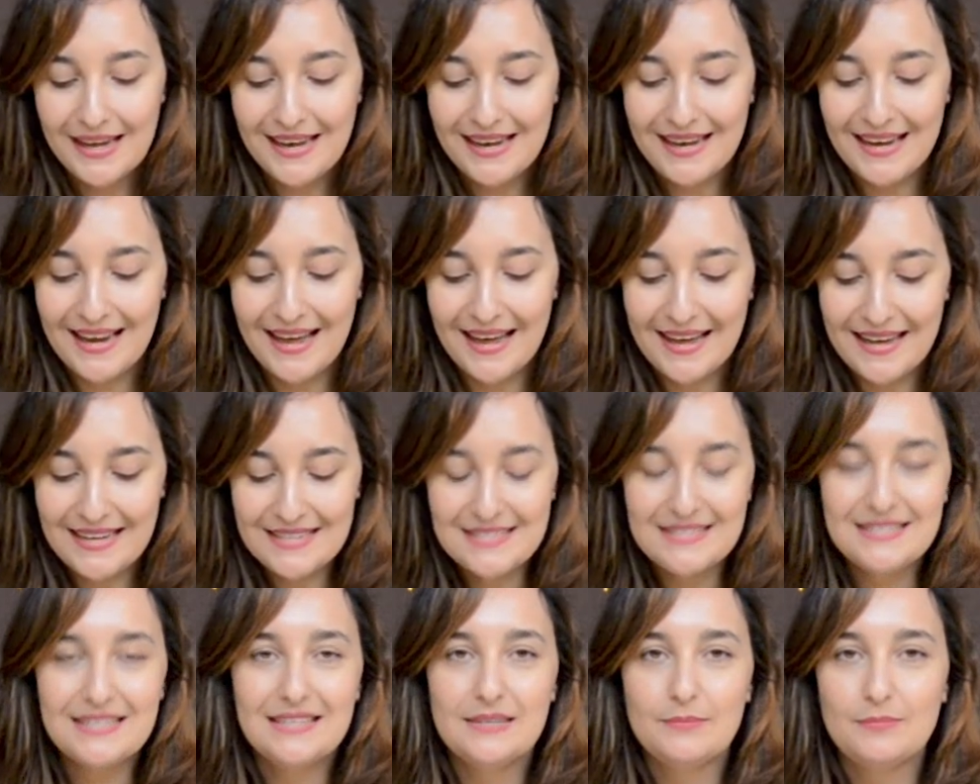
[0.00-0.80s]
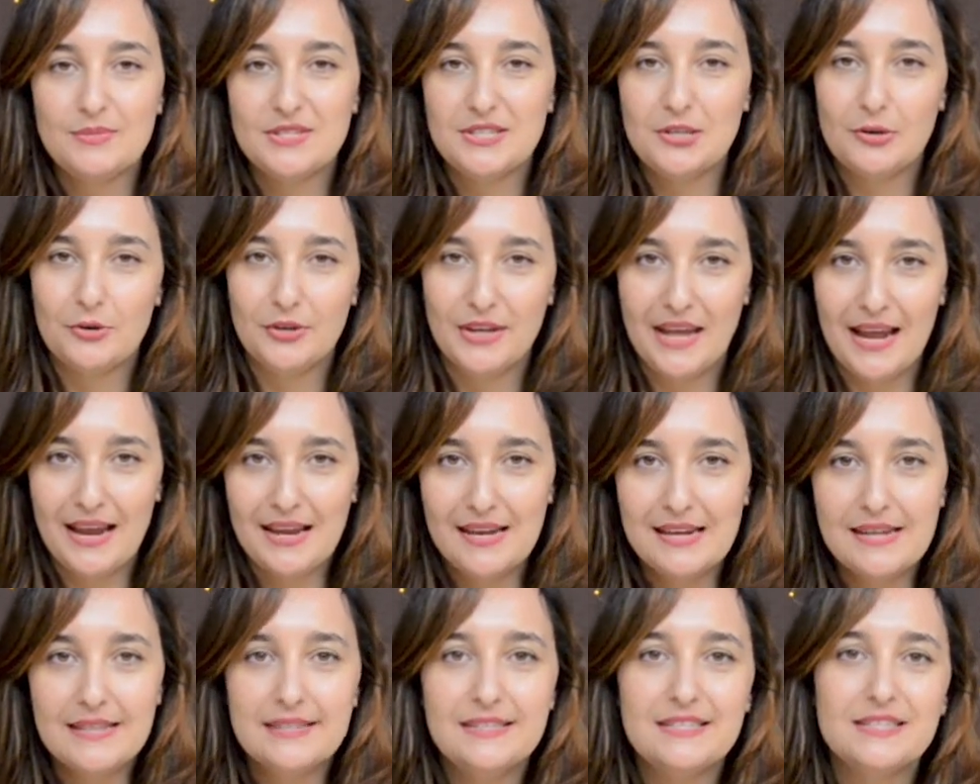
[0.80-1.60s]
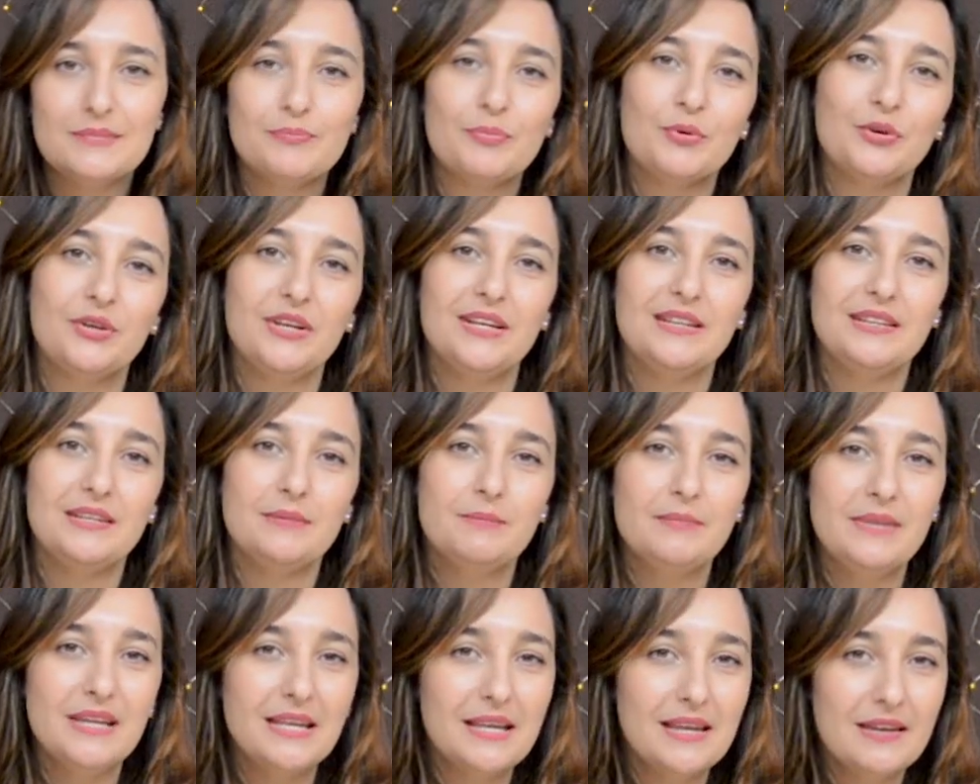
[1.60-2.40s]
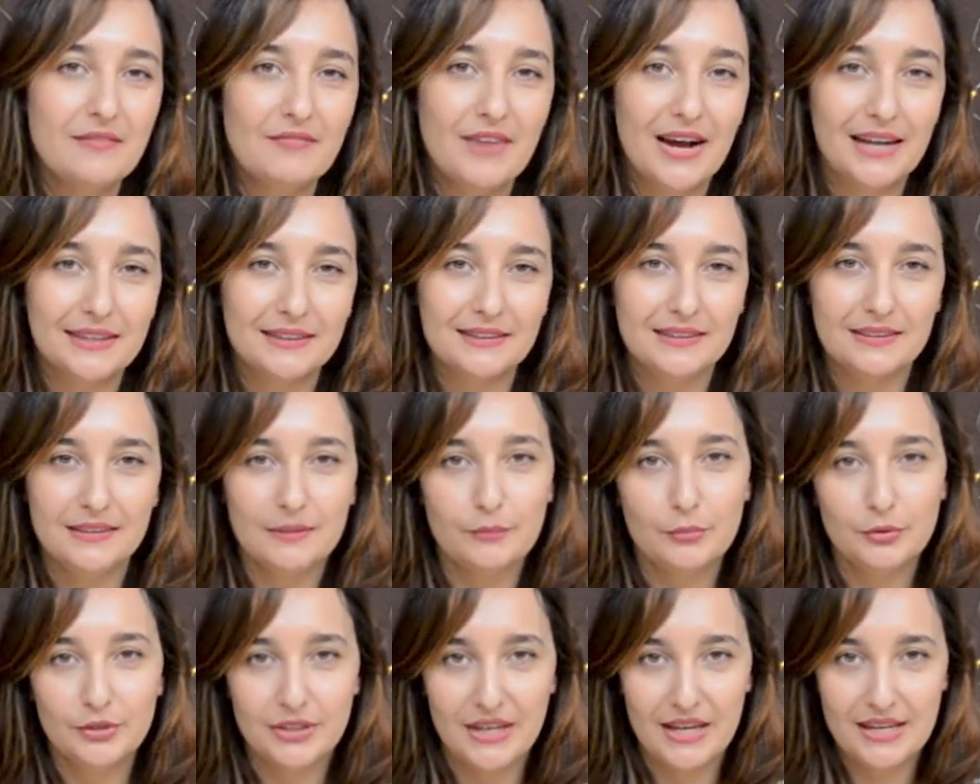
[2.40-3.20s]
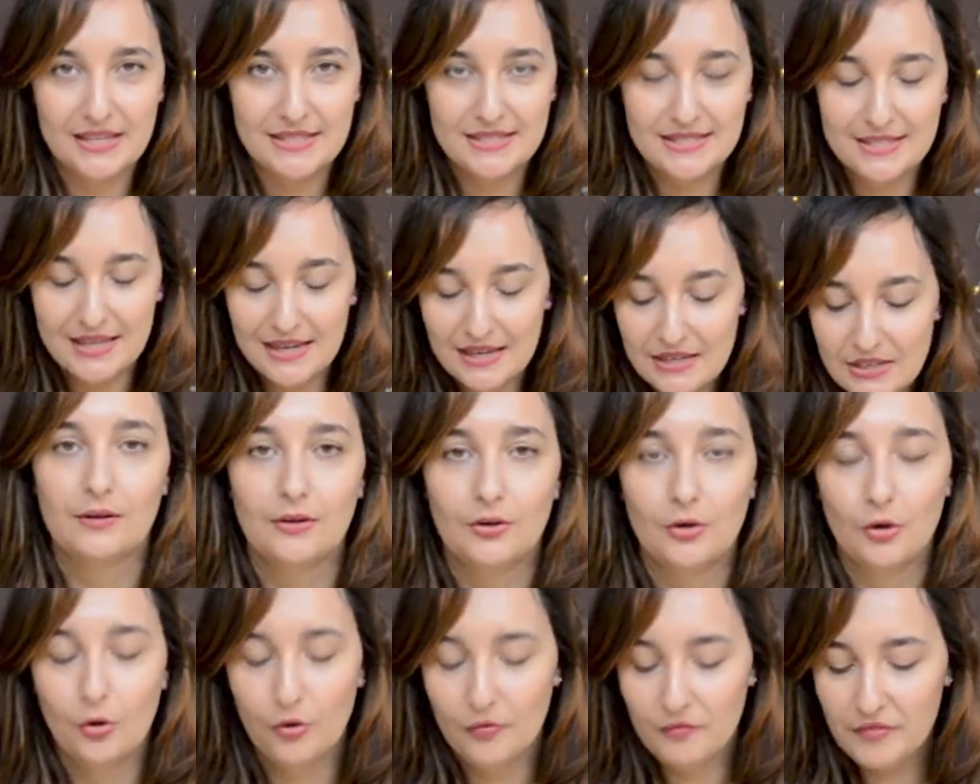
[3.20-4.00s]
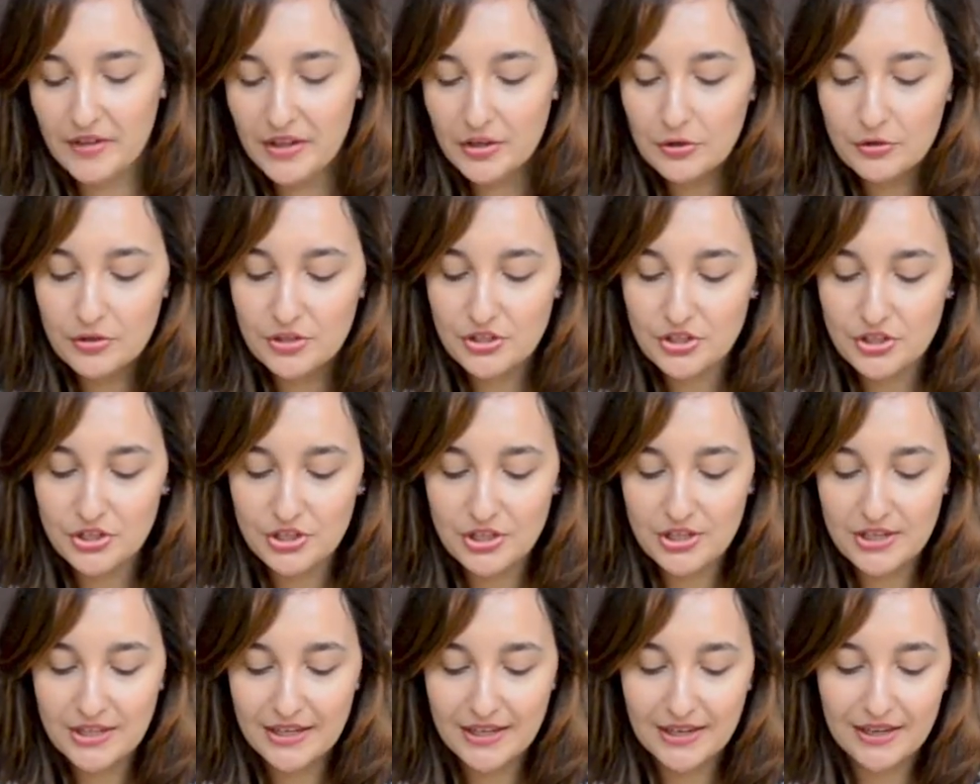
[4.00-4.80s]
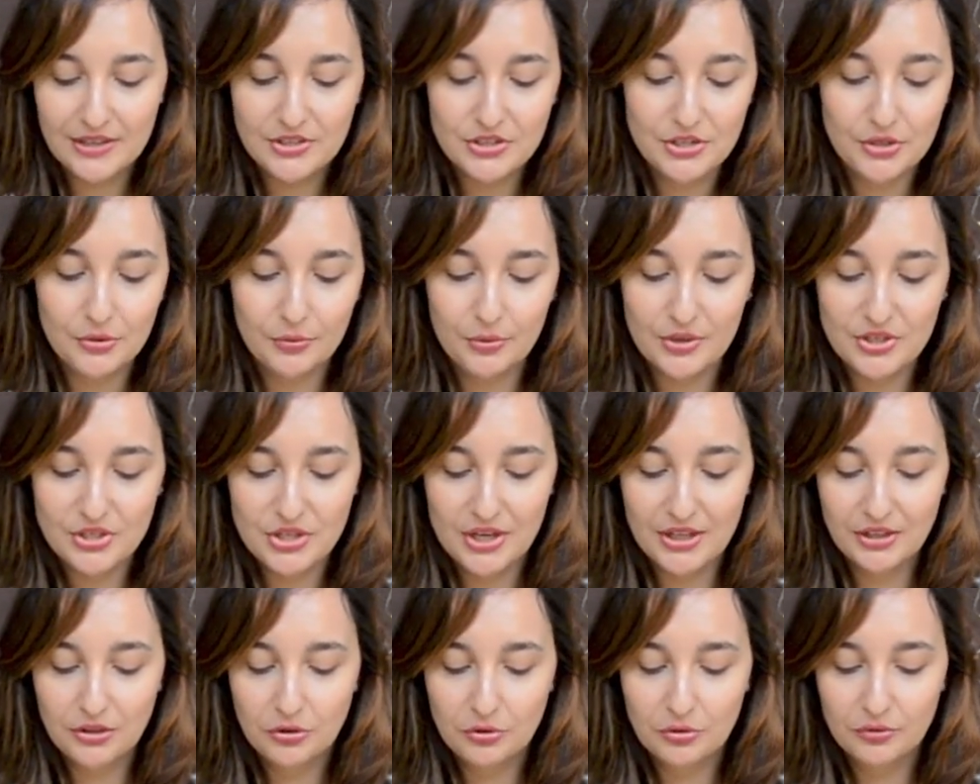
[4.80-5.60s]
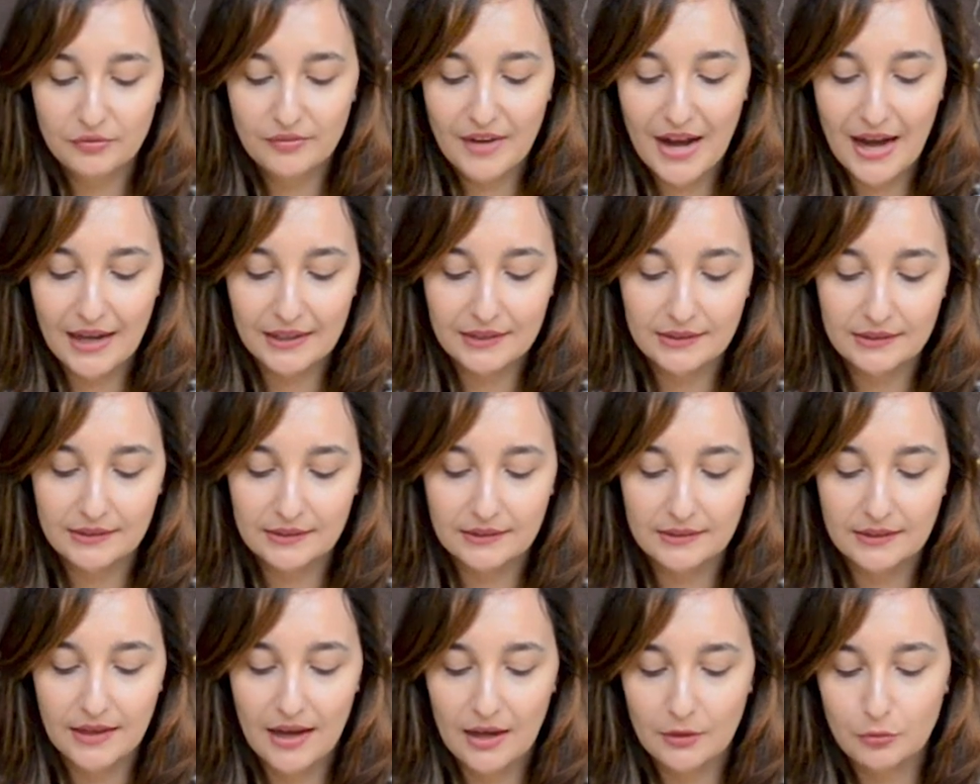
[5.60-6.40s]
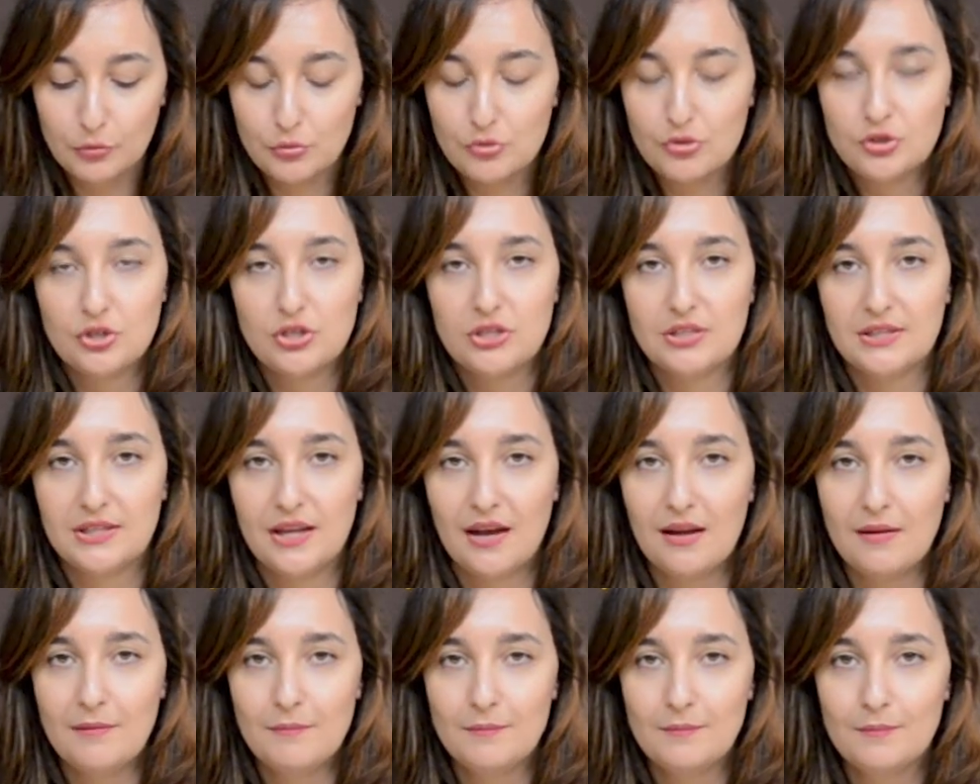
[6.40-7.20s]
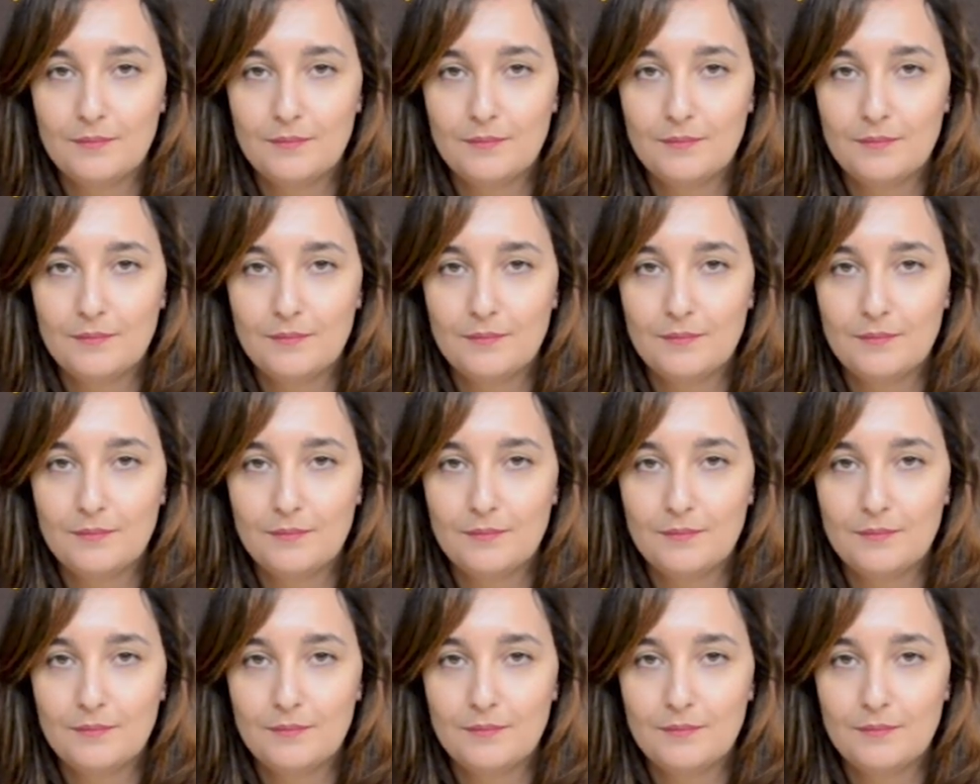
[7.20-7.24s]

La SYL dispone di 1000 W di potenza, ovvero circa 500 W ad uscita.